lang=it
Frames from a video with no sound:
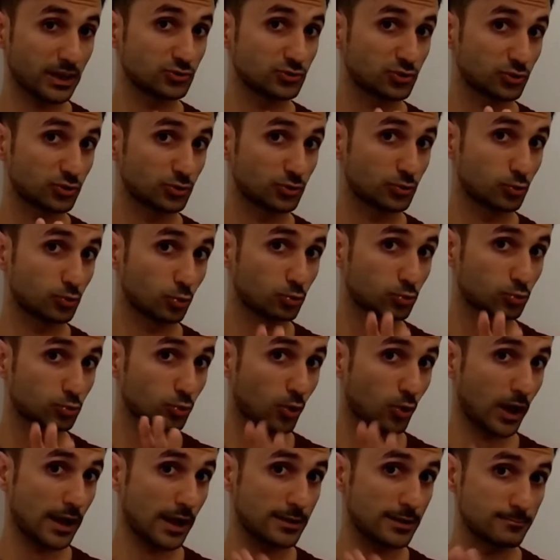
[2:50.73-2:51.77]
è ridotto
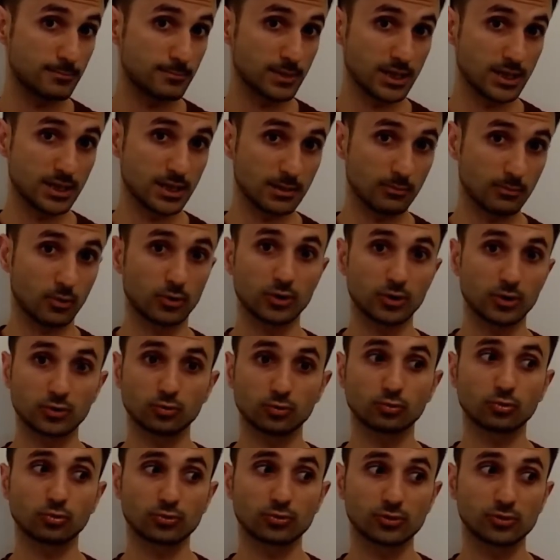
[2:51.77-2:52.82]
al minimo, il
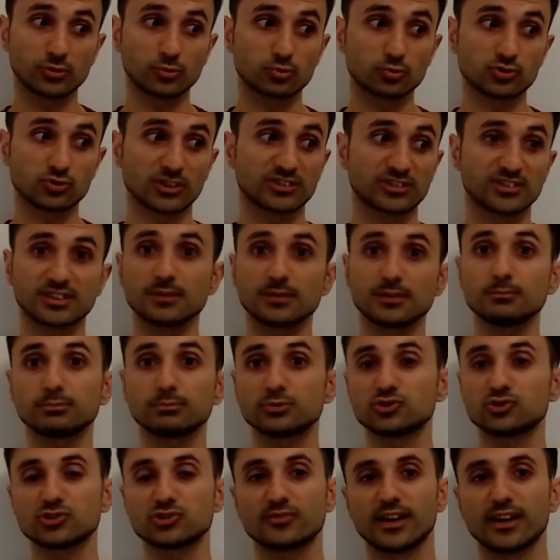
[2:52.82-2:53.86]
tutto si riduce a
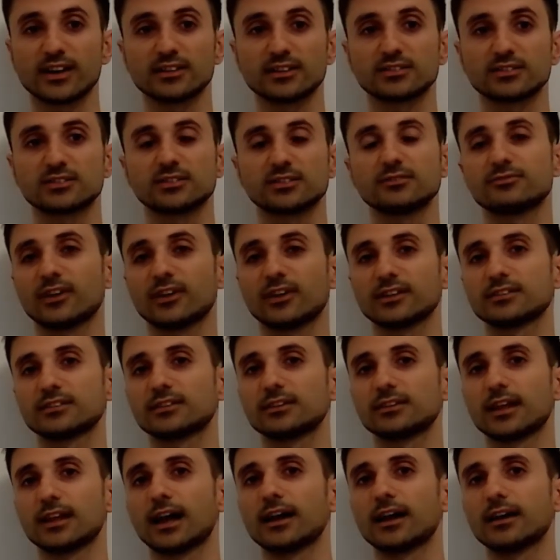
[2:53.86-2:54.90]
semplici versi fatti
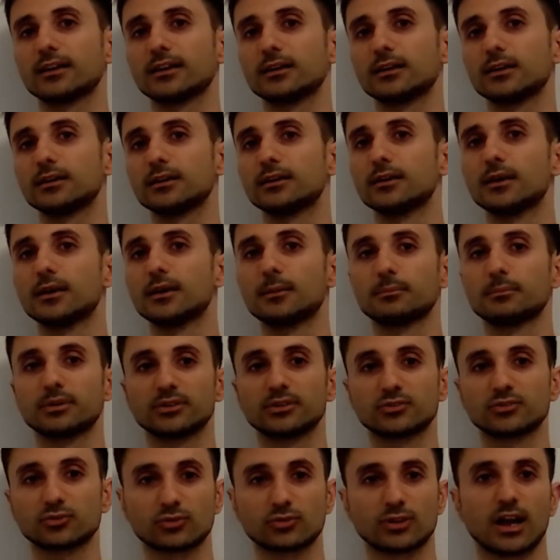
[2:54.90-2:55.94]
dai
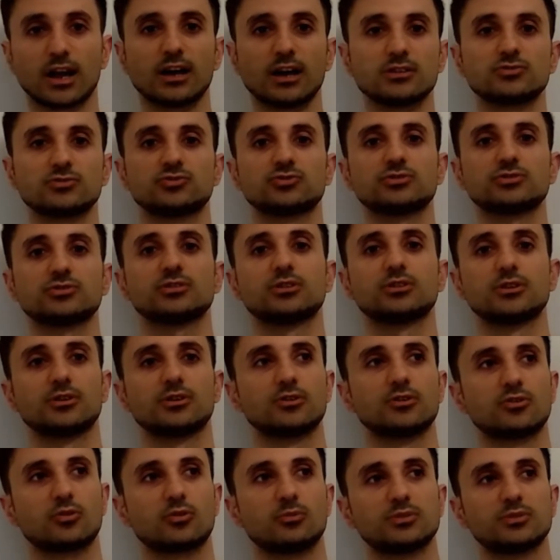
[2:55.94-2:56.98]
personaggi,
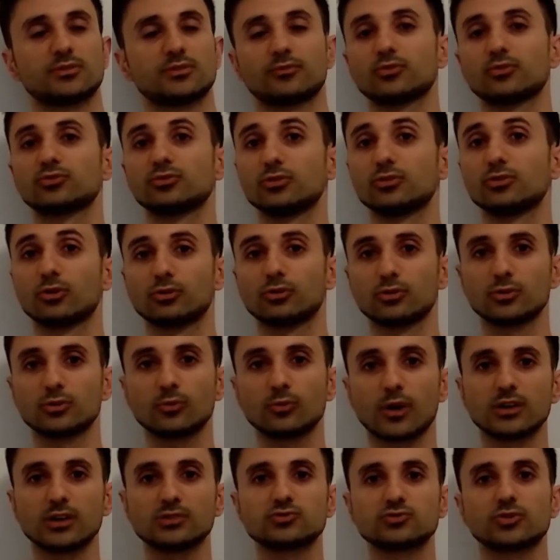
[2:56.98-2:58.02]
come se fosse il loro
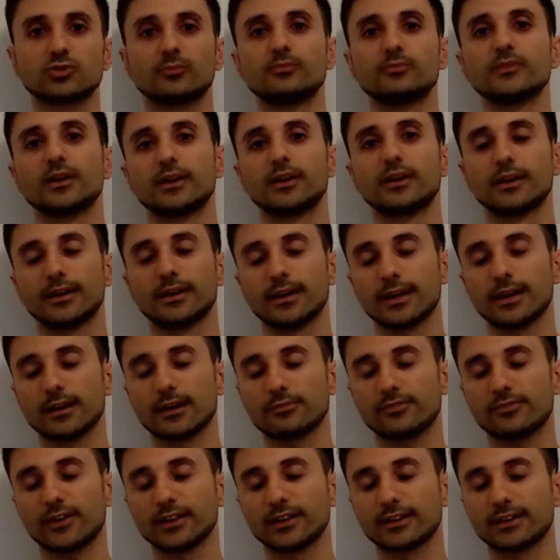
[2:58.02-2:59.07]
linguaggio, e a
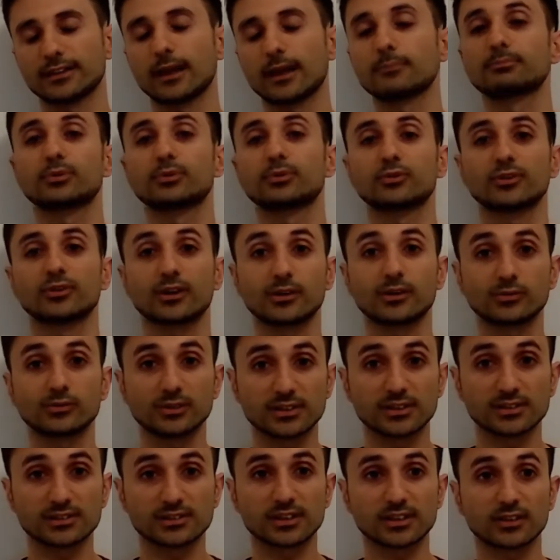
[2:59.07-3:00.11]
farla da
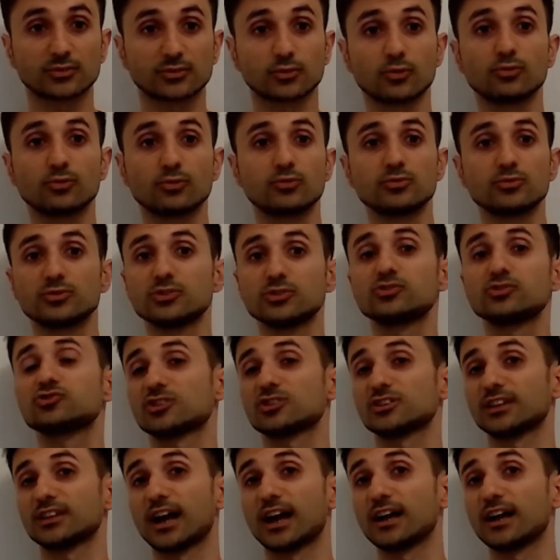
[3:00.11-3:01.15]
protagonista sono gli scenari